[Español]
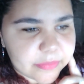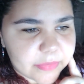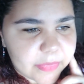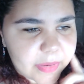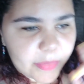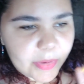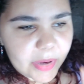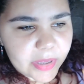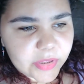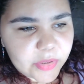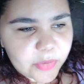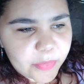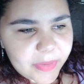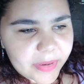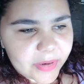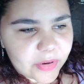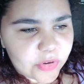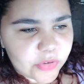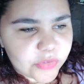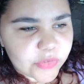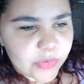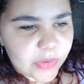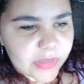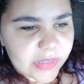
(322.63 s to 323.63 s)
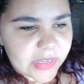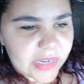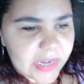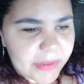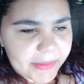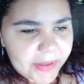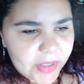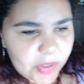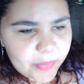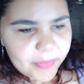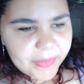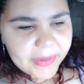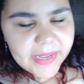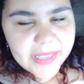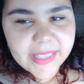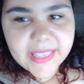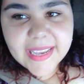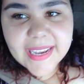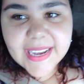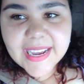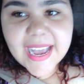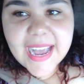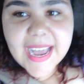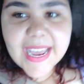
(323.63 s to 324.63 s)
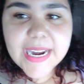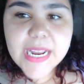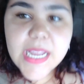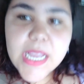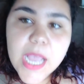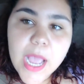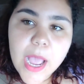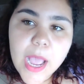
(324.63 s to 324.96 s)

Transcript: vamos a tomarnos cuando elevado para llegar.